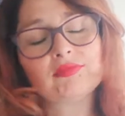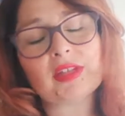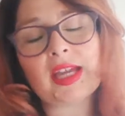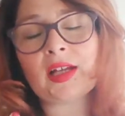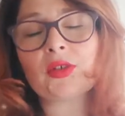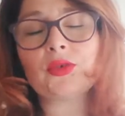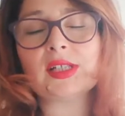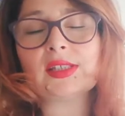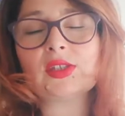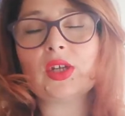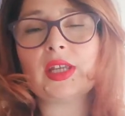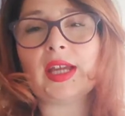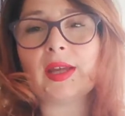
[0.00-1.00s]
è anche una
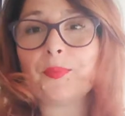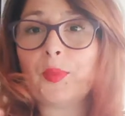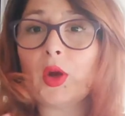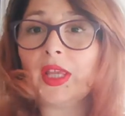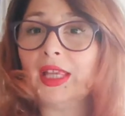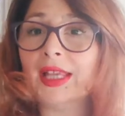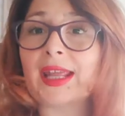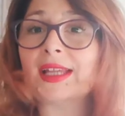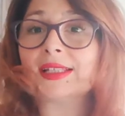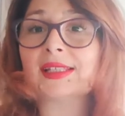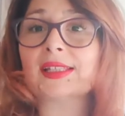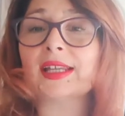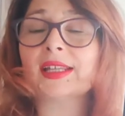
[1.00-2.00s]
storia che poi
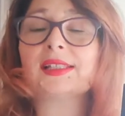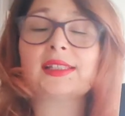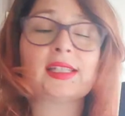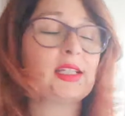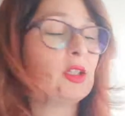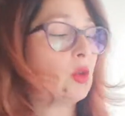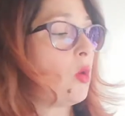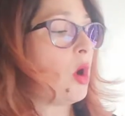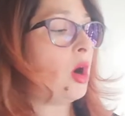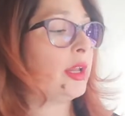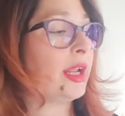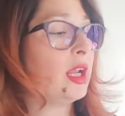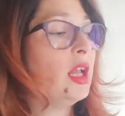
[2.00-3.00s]
resta, resta nel
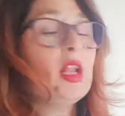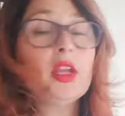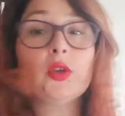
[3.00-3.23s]
cuore.